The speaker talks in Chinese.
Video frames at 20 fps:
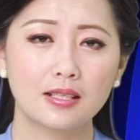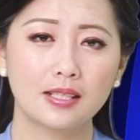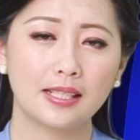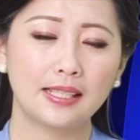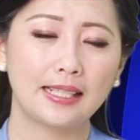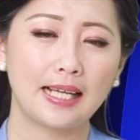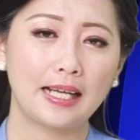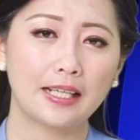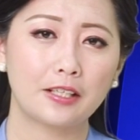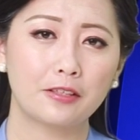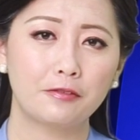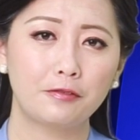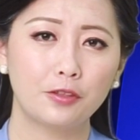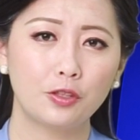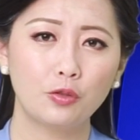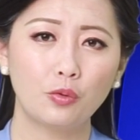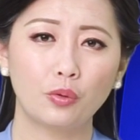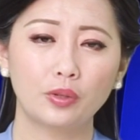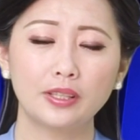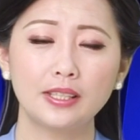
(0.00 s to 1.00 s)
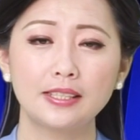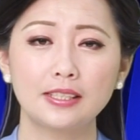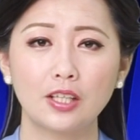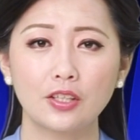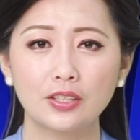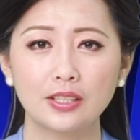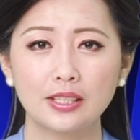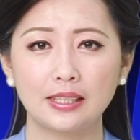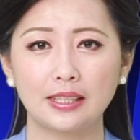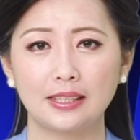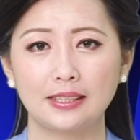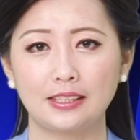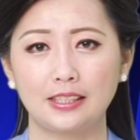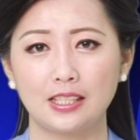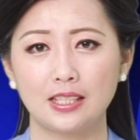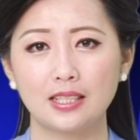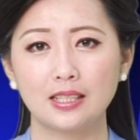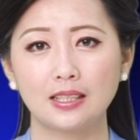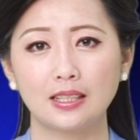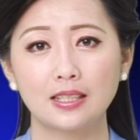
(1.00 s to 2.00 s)
次意大利封国的消息呢，
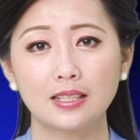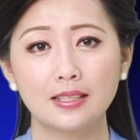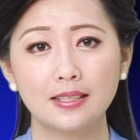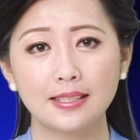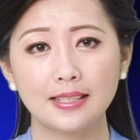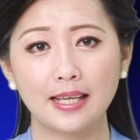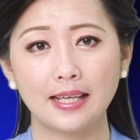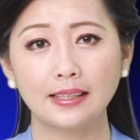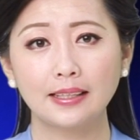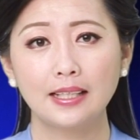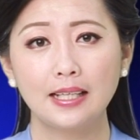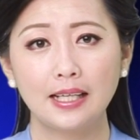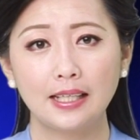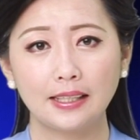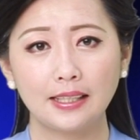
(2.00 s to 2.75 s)
其实和之前